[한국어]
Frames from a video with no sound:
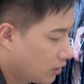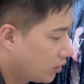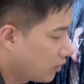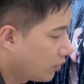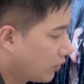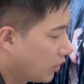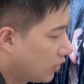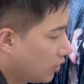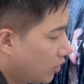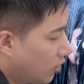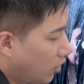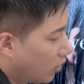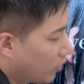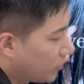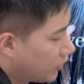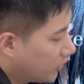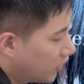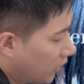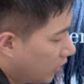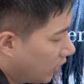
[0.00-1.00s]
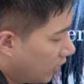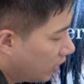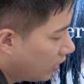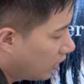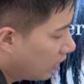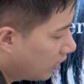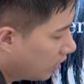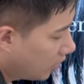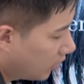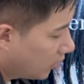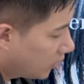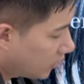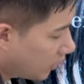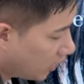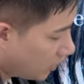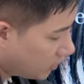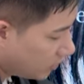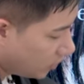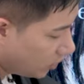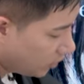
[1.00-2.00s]
미는 거 없이
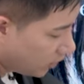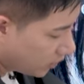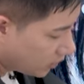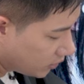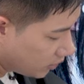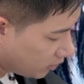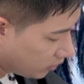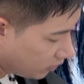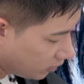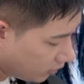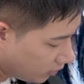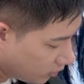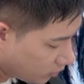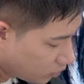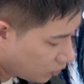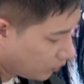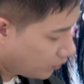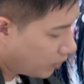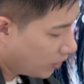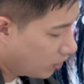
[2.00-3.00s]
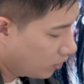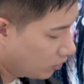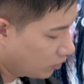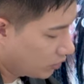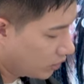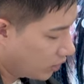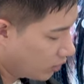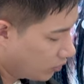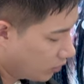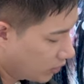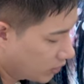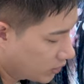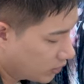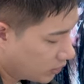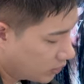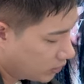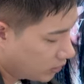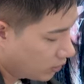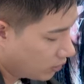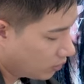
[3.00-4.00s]
섹션에서 수평으로 내려와서
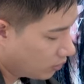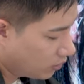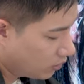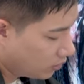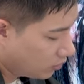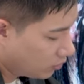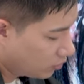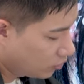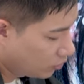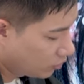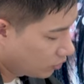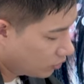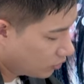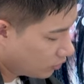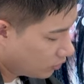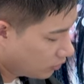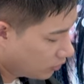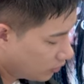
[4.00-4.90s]
그대로 둘.